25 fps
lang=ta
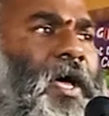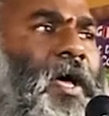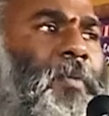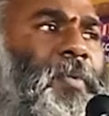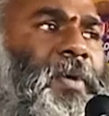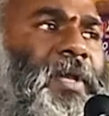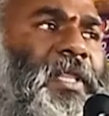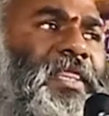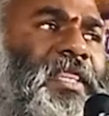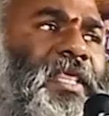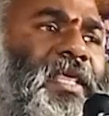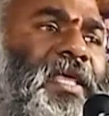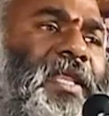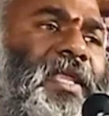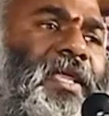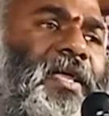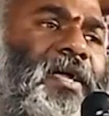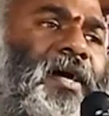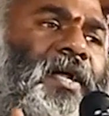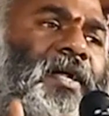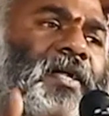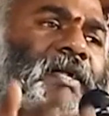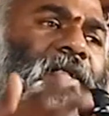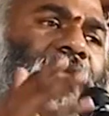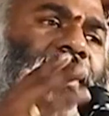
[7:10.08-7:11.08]
அப்புறம்
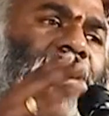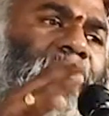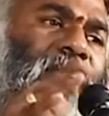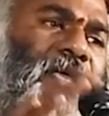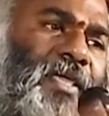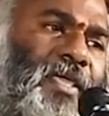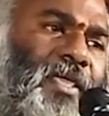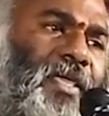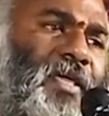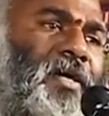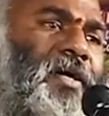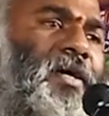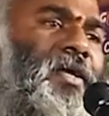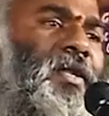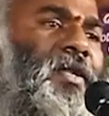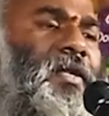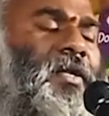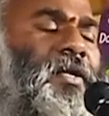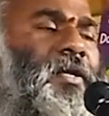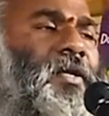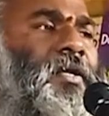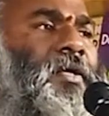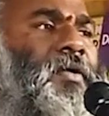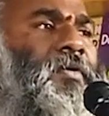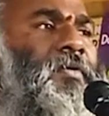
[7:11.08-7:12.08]
தேரிக்காட்டு இலக்கியங்கள்
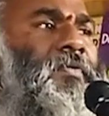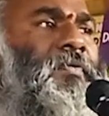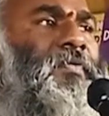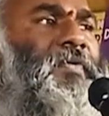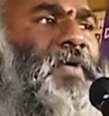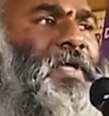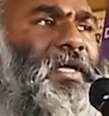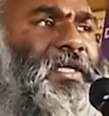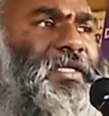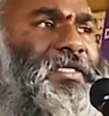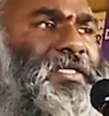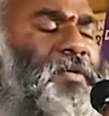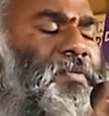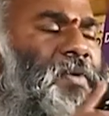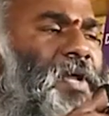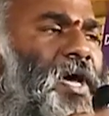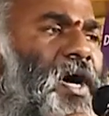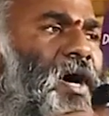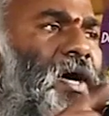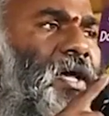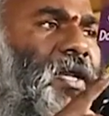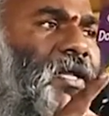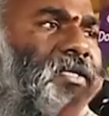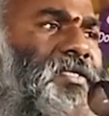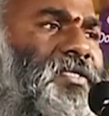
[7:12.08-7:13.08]
ஃபார் எக்ஸாம்பிள்
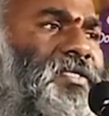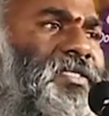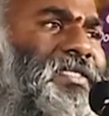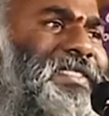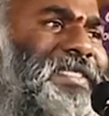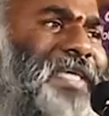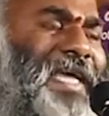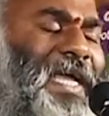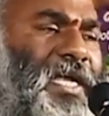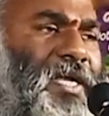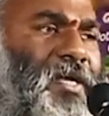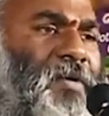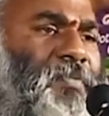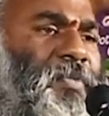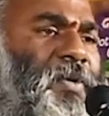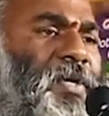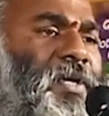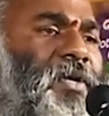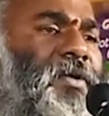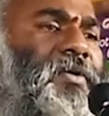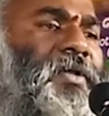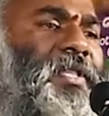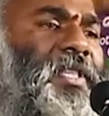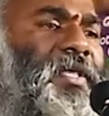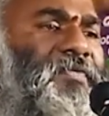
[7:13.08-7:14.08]
ஆர்எஸ்
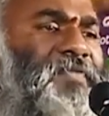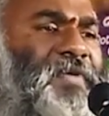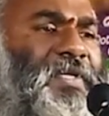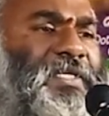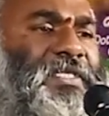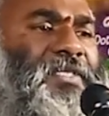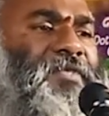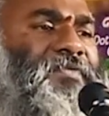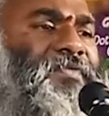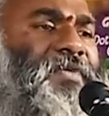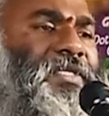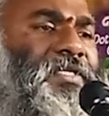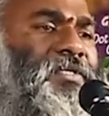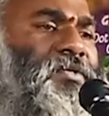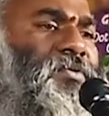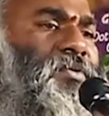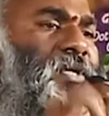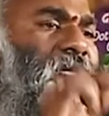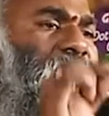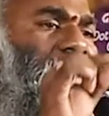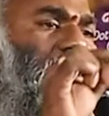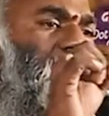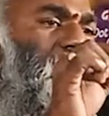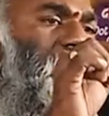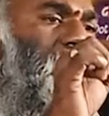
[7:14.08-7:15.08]
ஜாக்கப்ன்றவர் தான் ஃபஸ்ட்டு ஃபஸ்ட்டு
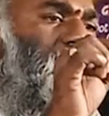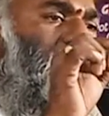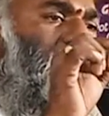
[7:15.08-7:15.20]
ஒரு கதை